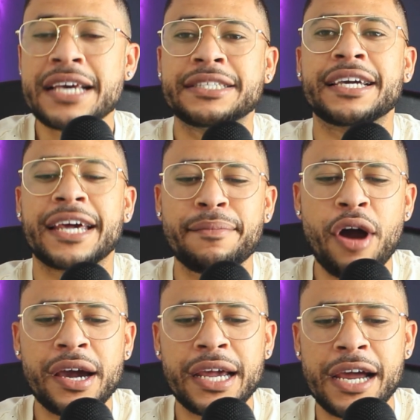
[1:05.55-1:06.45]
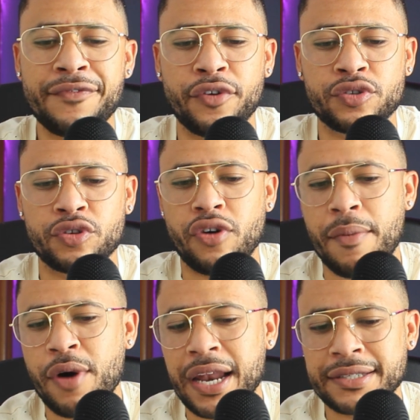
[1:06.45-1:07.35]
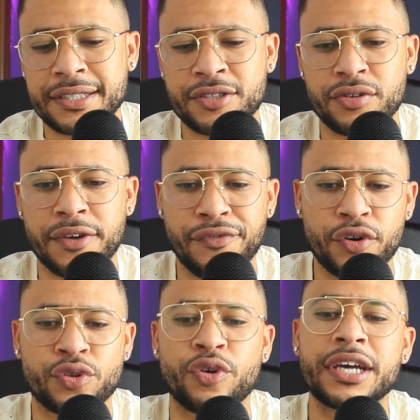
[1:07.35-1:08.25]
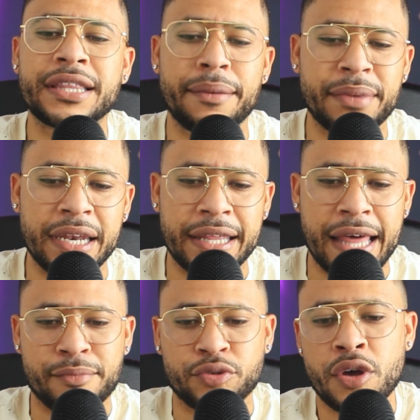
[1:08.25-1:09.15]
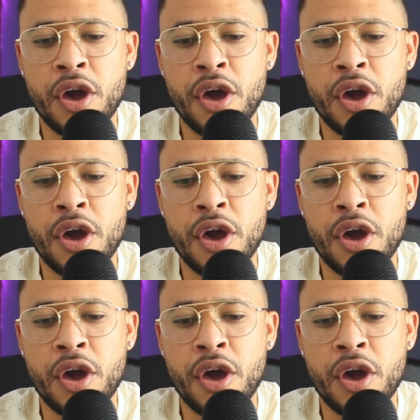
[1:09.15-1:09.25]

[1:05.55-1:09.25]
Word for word: Si queremos agregar fotos, nos vamos a la sección de fotos y también le damos.